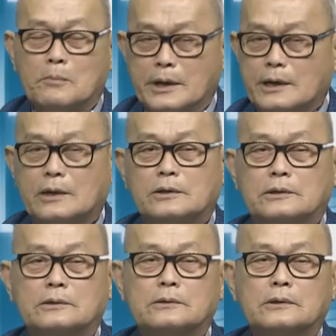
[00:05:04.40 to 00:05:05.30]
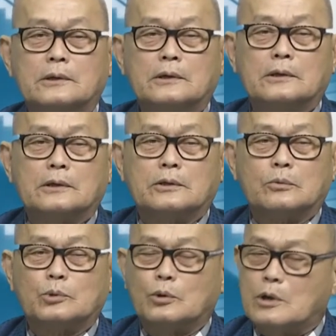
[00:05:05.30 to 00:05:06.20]
bị ảnh hưởng
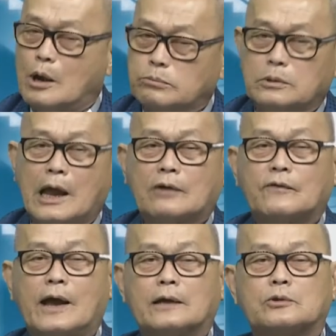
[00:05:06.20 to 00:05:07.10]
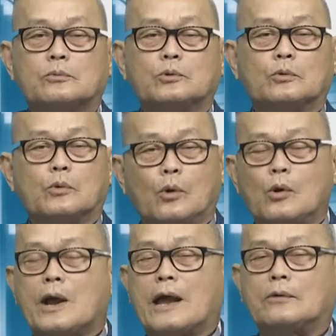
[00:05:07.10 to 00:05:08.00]
chúng tôi không than vang chúng tôi
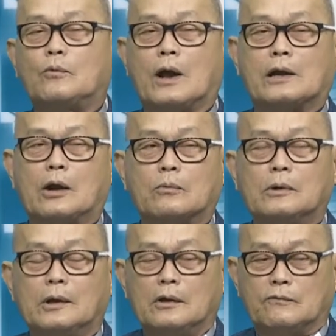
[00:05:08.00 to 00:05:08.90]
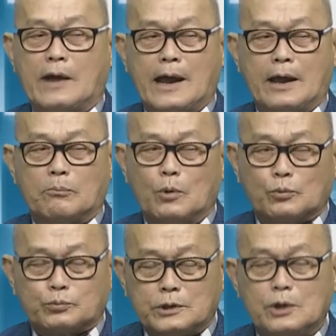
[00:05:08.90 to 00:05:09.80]
cố gắng hoạt động và mục
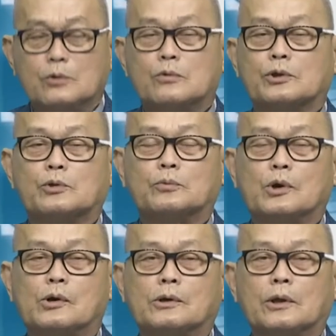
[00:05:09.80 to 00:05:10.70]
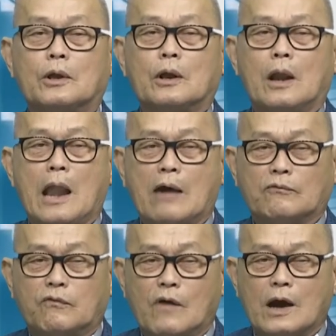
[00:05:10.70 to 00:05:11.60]
tiêu của chúng tôi là
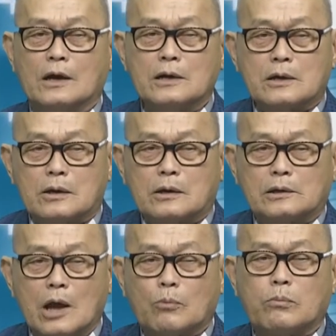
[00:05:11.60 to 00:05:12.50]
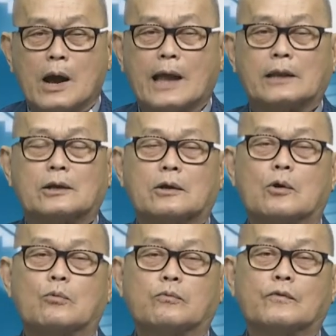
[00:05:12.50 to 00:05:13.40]
vẫn đồng hành
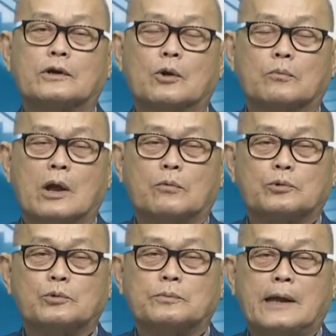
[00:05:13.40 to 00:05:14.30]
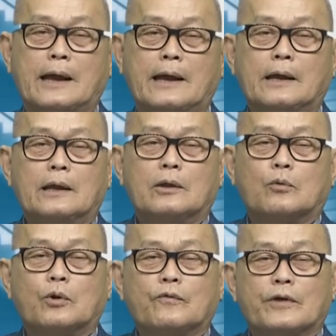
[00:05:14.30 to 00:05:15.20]
cùng với cộng đồng chúng ta
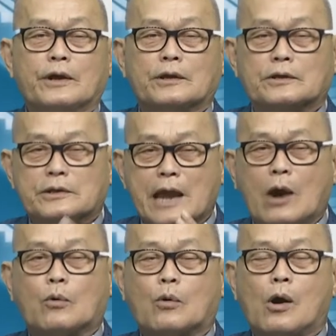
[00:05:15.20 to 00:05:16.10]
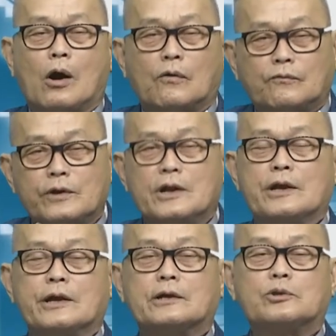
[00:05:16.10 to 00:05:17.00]
quý vị giàu có vinh
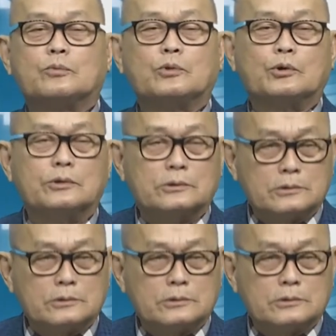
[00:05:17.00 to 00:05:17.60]
hiển chúng tôi